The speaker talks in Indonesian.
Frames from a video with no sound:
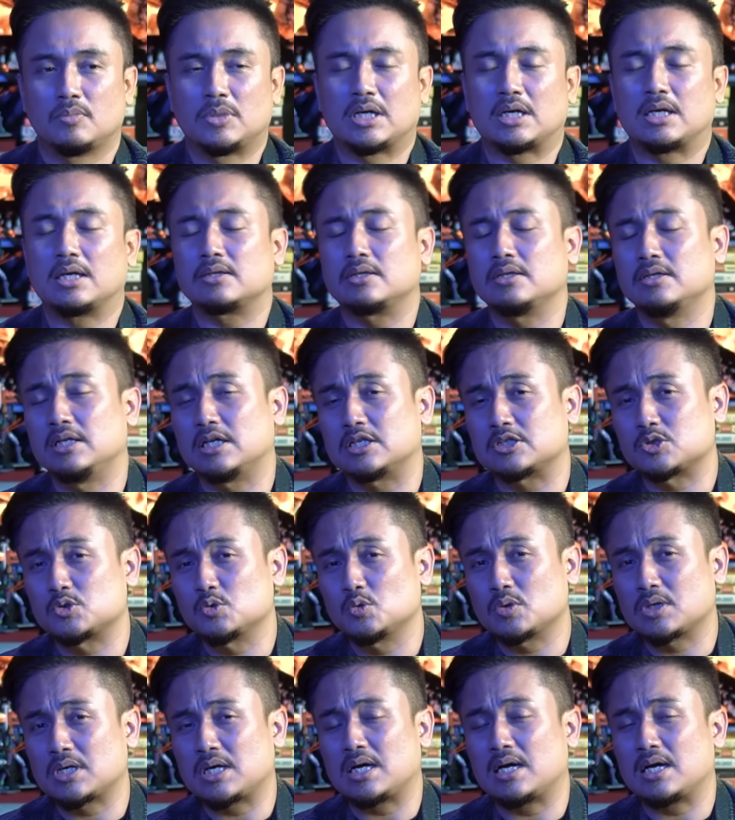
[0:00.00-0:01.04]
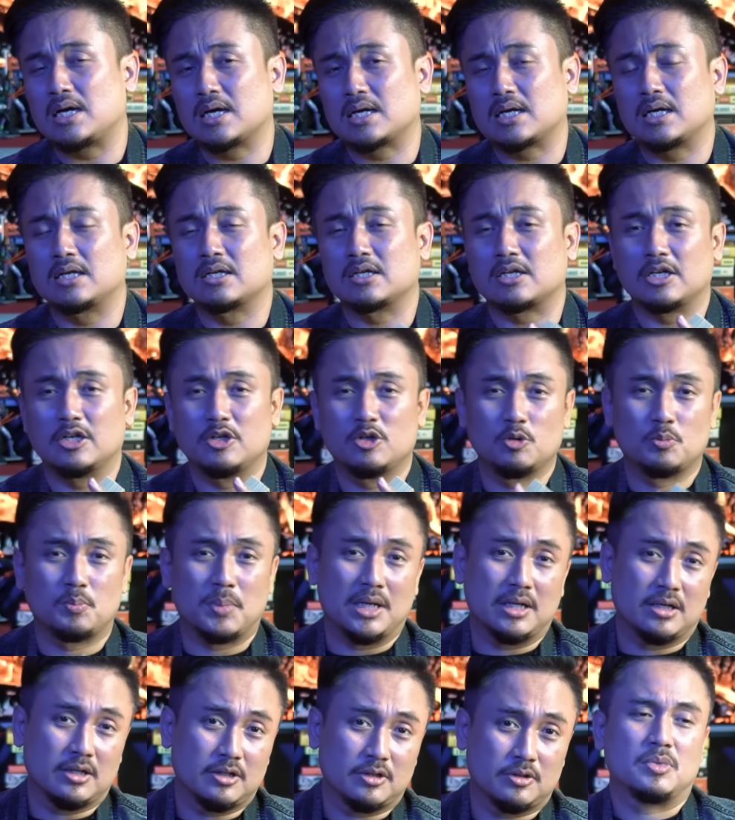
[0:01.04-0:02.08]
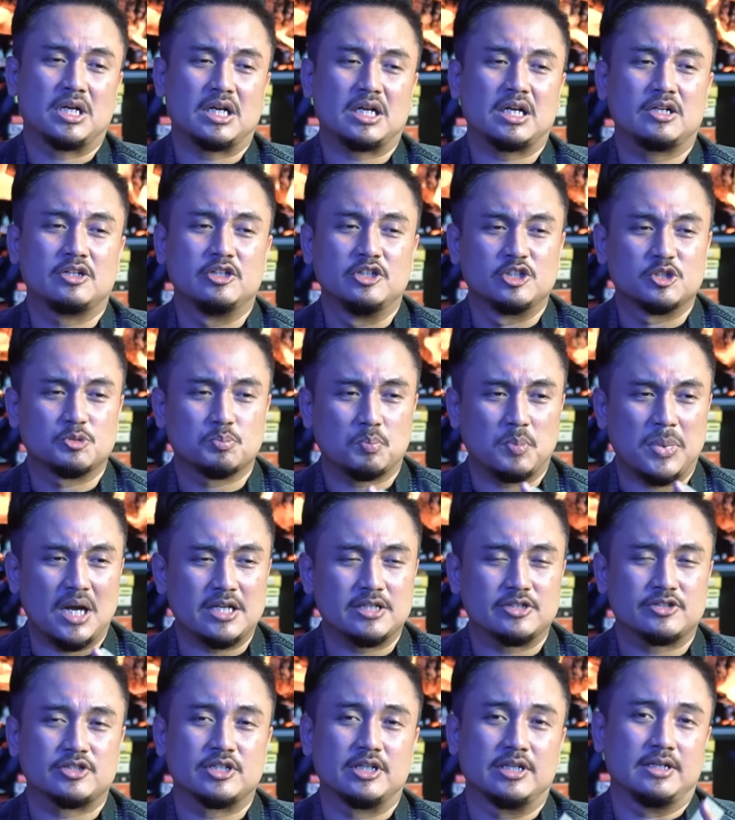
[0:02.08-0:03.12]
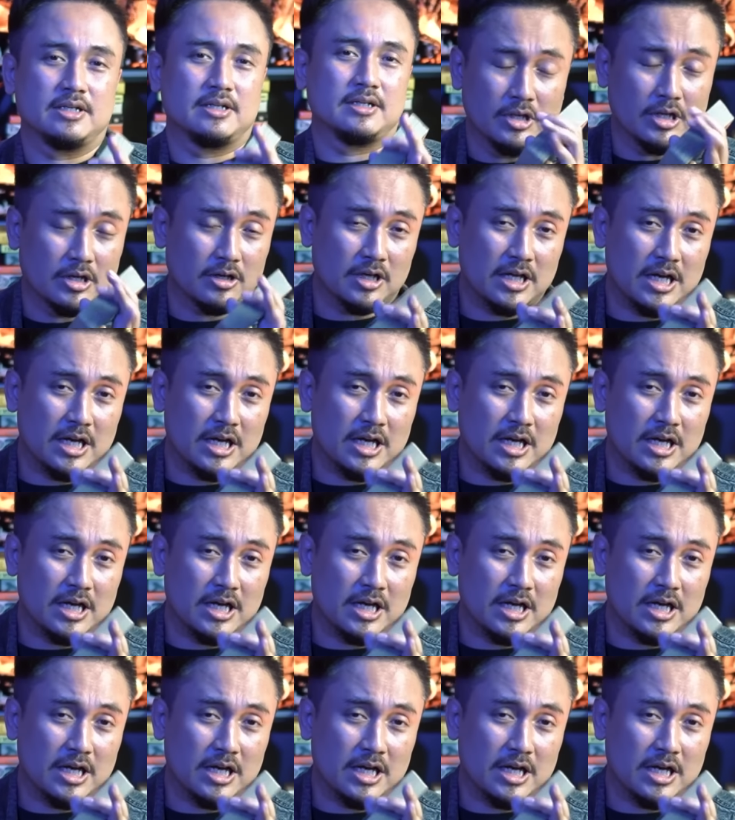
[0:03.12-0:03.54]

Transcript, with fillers: Mereka tidak suka akan kehidupan itu. Mereka despising their